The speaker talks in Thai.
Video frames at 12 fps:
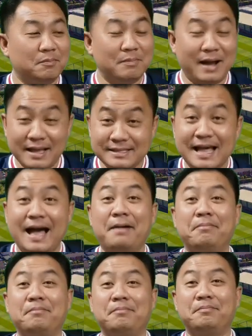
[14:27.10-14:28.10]
มาให้ทราบ
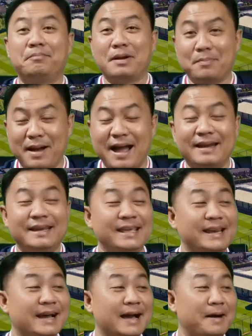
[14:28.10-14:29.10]
ประมาณนี้
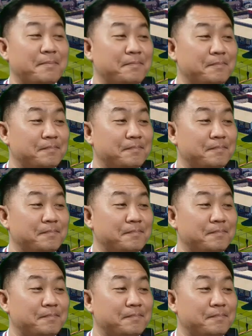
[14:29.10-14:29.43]
นะครับ